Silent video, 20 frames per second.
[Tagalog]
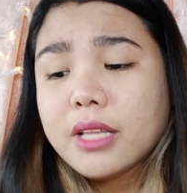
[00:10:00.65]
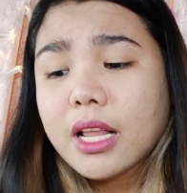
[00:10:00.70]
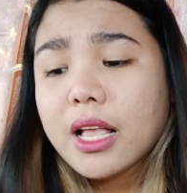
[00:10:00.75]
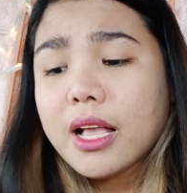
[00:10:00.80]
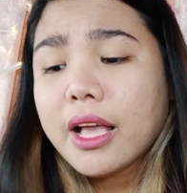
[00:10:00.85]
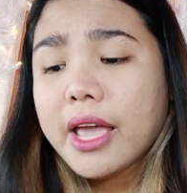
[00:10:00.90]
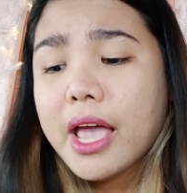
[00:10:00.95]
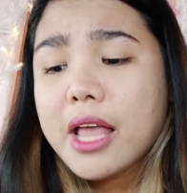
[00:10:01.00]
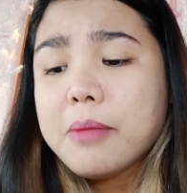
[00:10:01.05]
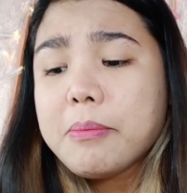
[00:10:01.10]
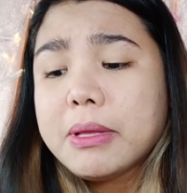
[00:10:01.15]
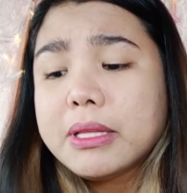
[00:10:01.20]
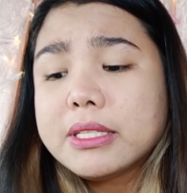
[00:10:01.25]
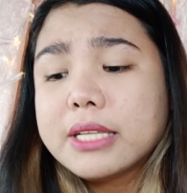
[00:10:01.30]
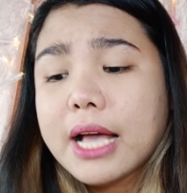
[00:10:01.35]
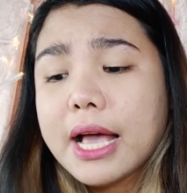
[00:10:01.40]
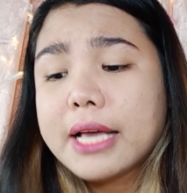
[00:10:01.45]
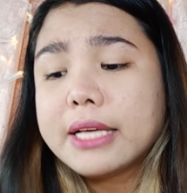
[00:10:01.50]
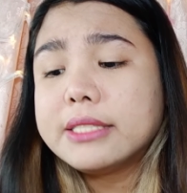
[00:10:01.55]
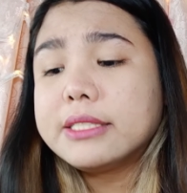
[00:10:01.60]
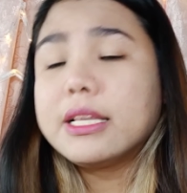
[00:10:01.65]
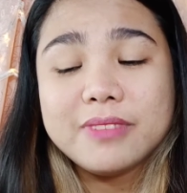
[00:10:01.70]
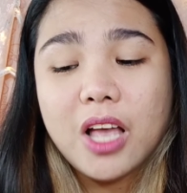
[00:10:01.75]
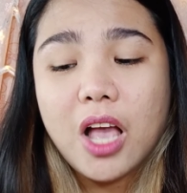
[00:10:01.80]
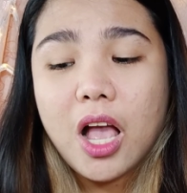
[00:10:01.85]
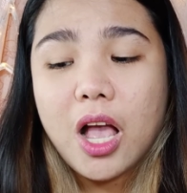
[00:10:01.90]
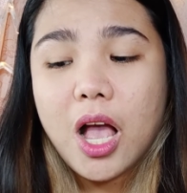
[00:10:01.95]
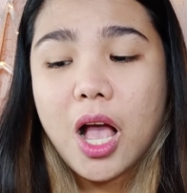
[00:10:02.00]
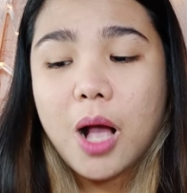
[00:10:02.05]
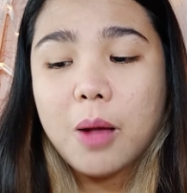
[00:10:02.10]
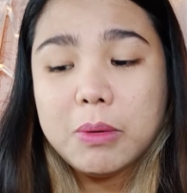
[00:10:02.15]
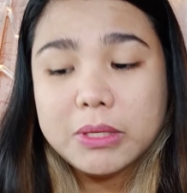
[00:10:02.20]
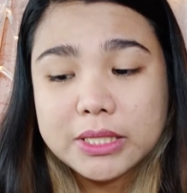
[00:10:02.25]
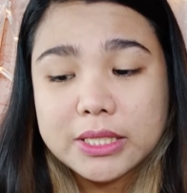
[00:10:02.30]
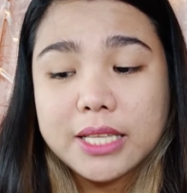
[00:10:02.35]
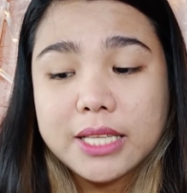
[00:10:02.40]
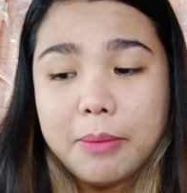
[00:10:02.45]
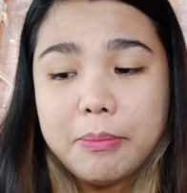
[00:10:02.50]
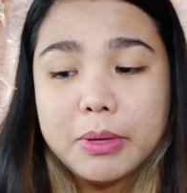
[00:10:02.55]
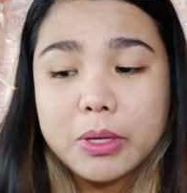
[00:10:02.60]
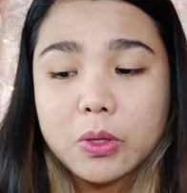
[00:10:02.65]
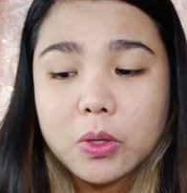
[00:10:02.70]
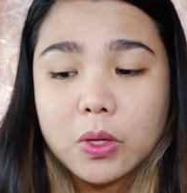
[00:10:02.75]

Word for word: Kaya naman guys, ang masasabi ko